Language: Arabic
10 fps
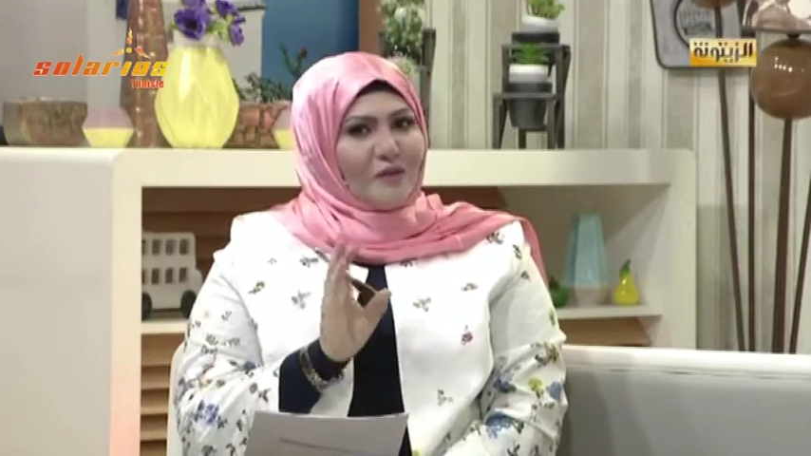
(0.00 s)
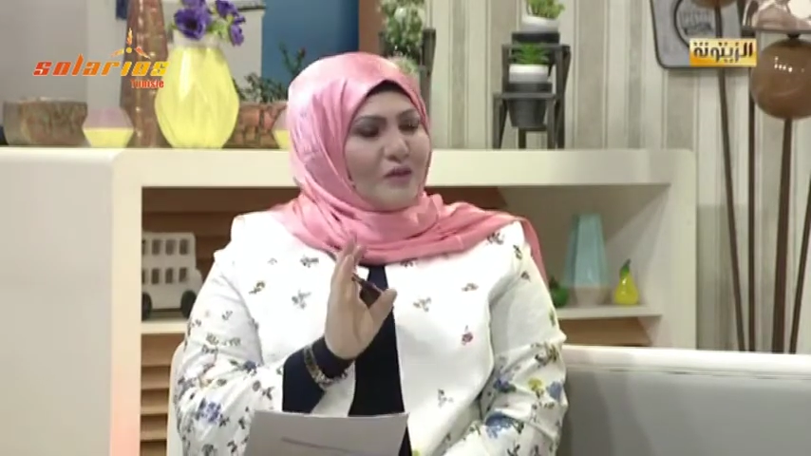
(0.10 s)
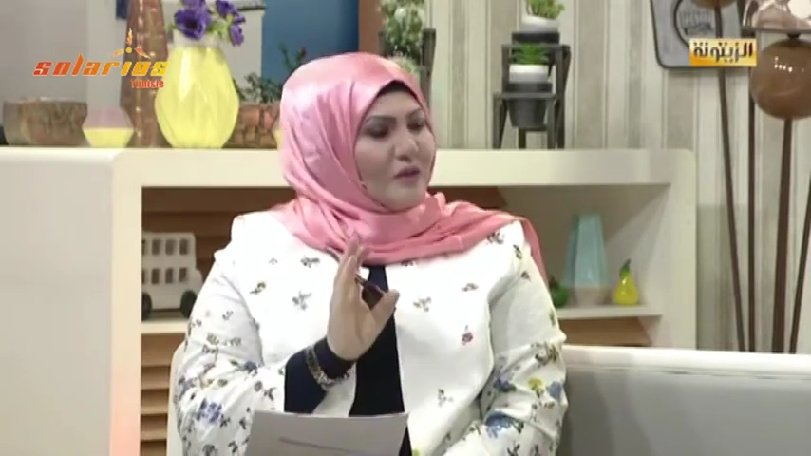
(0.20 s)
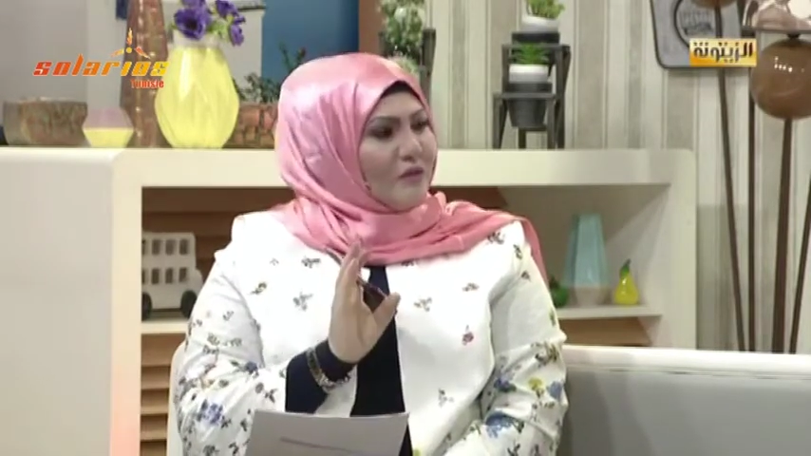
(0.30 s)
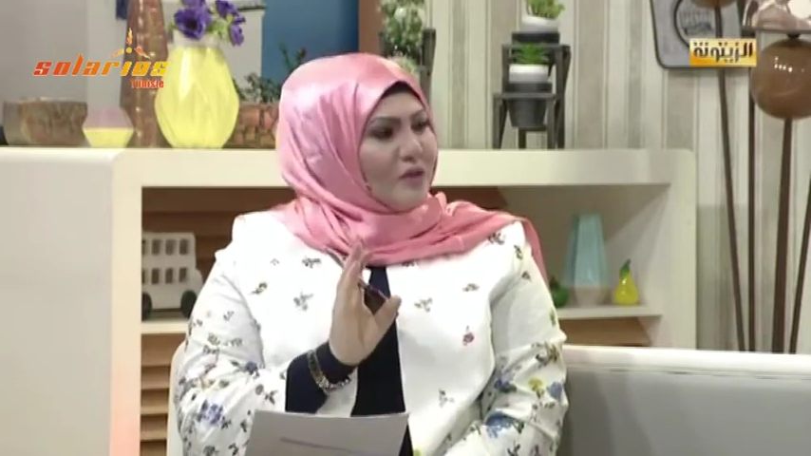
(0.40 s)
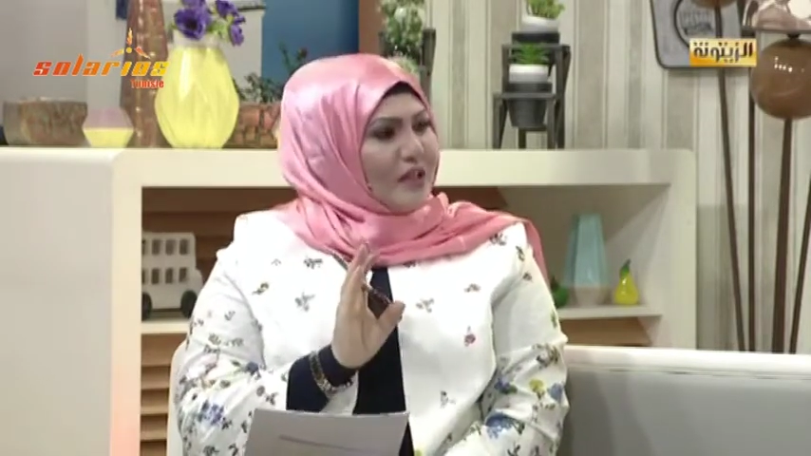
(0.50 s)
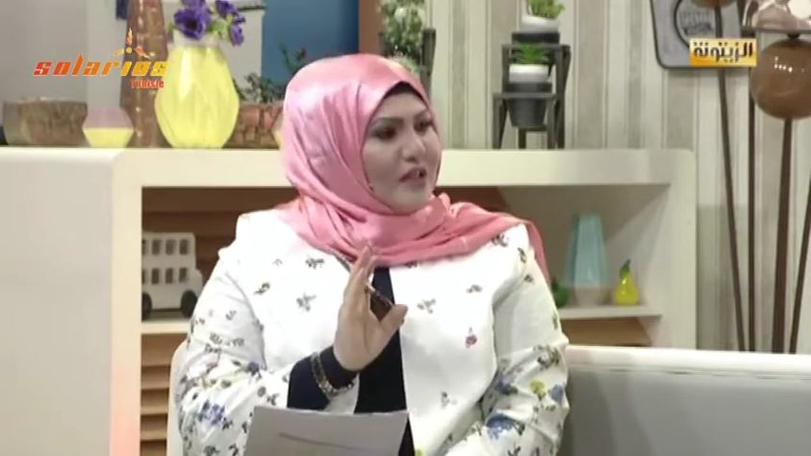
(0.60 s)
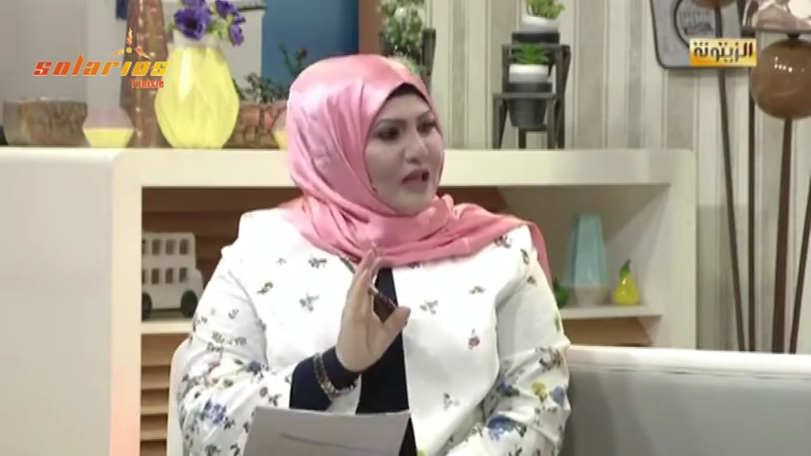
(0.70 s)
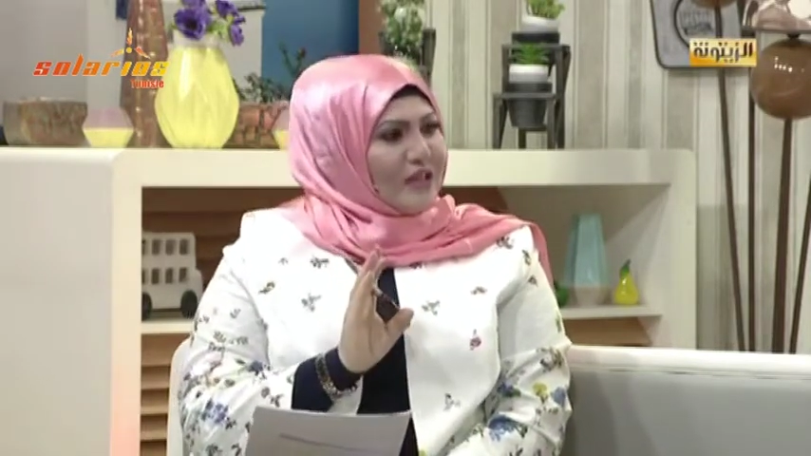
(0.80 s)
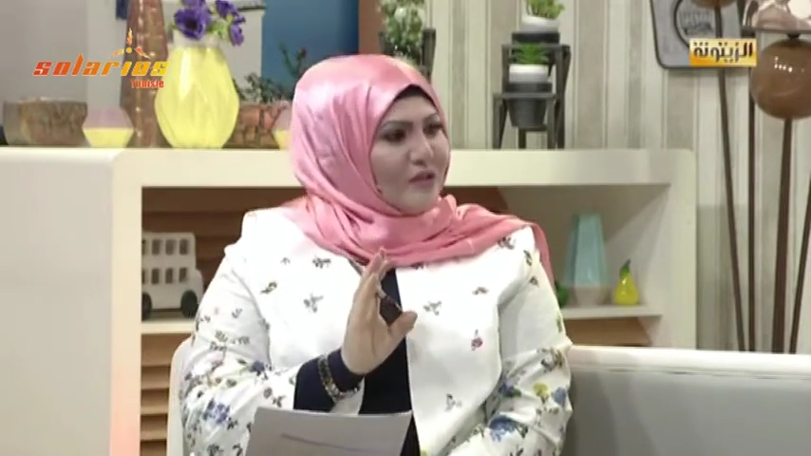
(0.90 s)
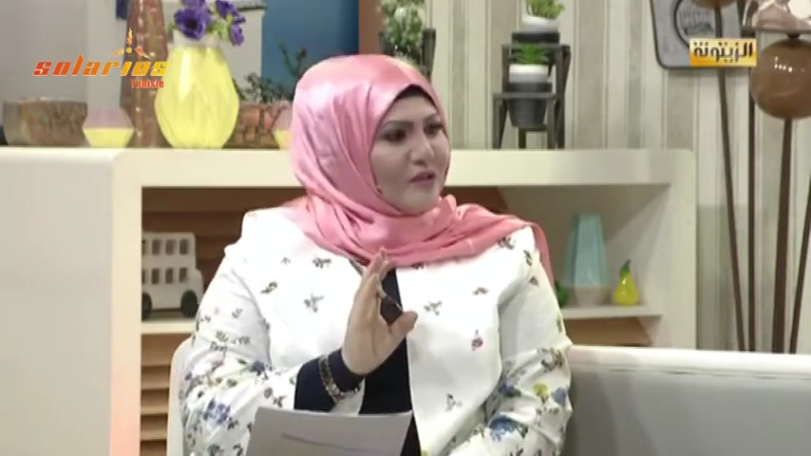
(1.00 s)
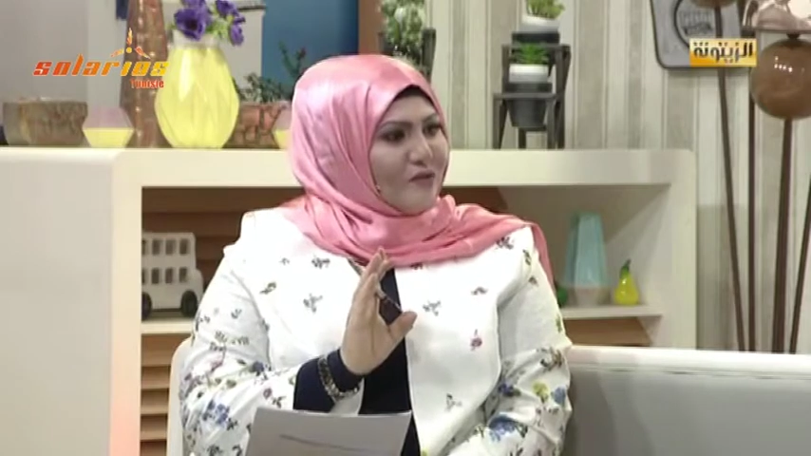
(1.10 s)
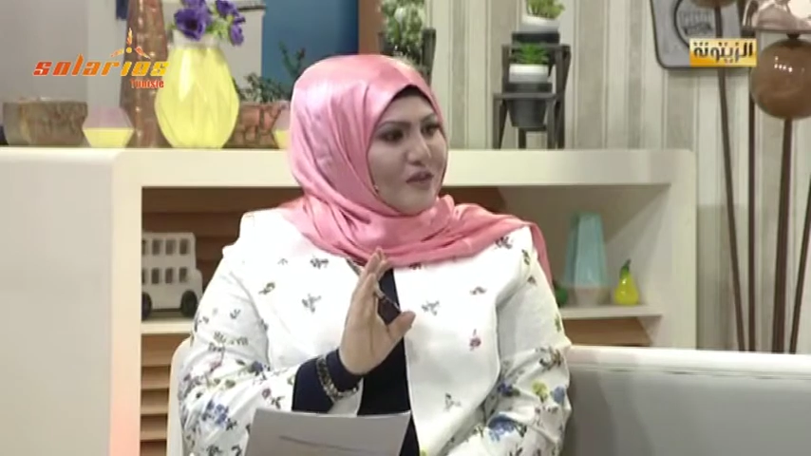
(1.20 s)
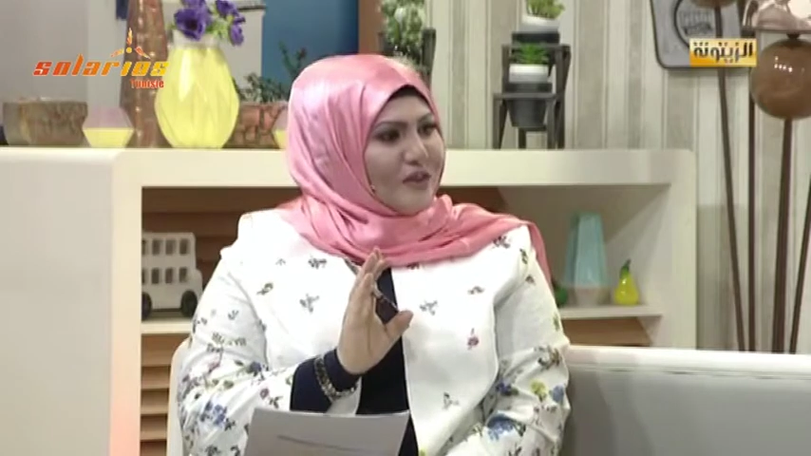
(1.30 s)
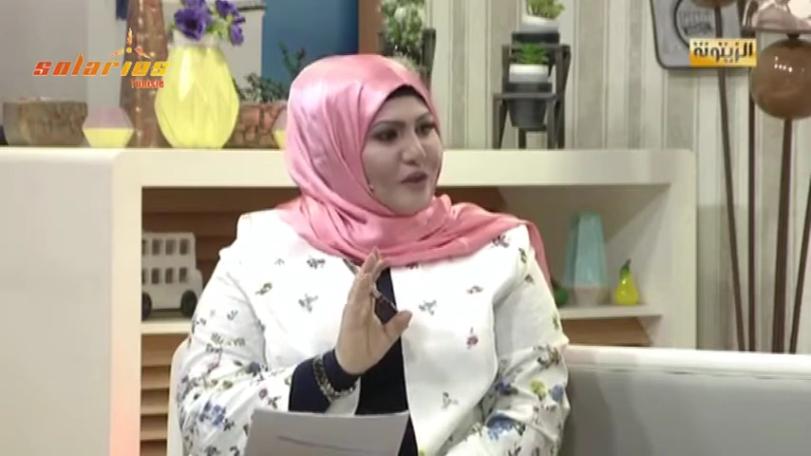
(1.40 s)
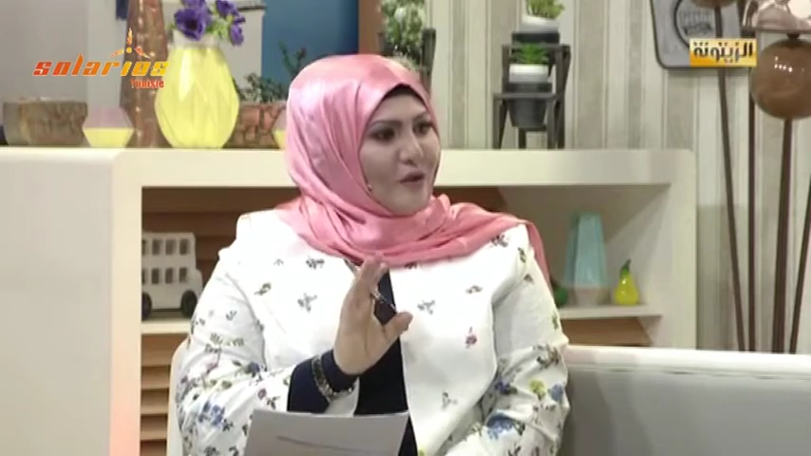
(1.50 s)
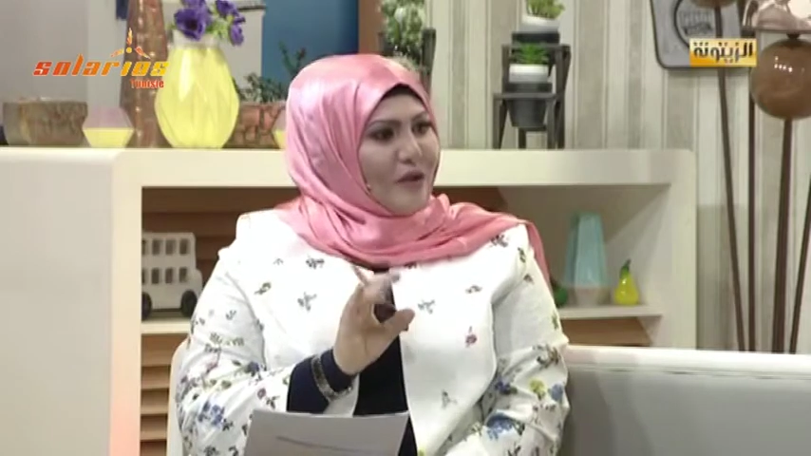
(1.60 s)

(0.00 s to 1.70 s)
يمكن المشاهد العادي يشوف فيه